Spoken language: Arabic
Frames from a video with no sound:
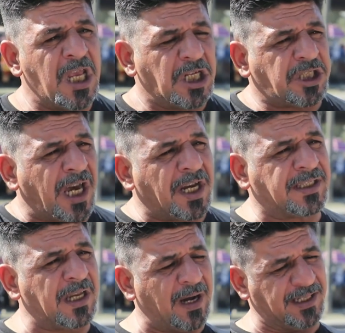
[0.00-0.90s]
شارع
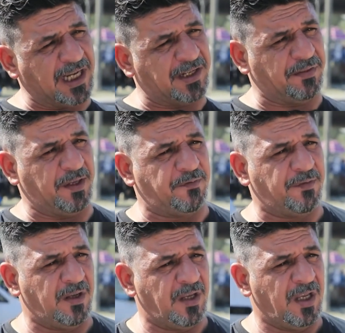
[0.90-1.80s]
انت ما عندك نظيف
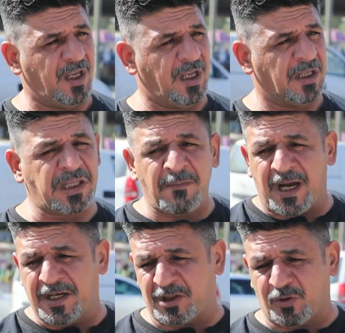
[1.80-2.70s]

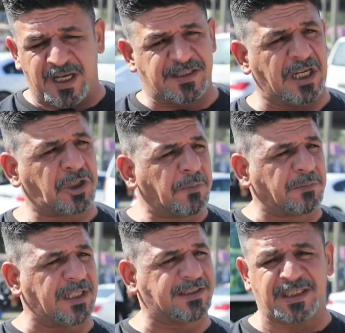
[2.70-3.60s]
طبعا يتوازي طب
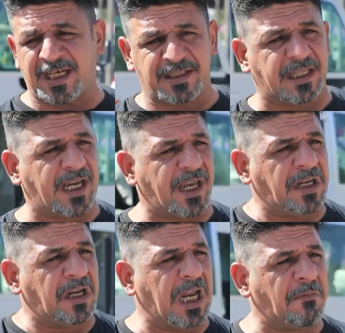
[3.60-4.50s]
بطاستك تقعد تاير
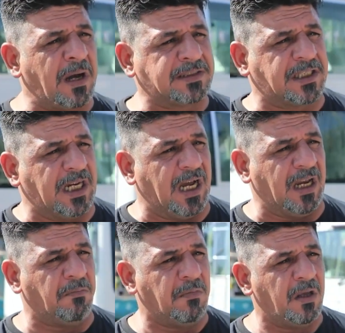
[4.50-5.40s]
انقلب ماتت
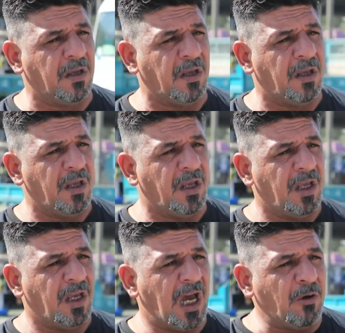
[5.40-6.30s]
العالم
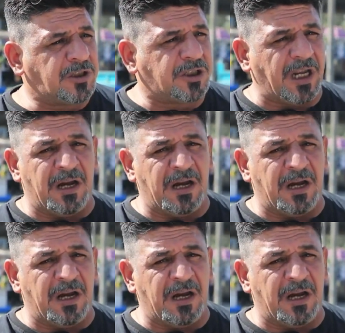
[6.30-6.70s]
او السرعه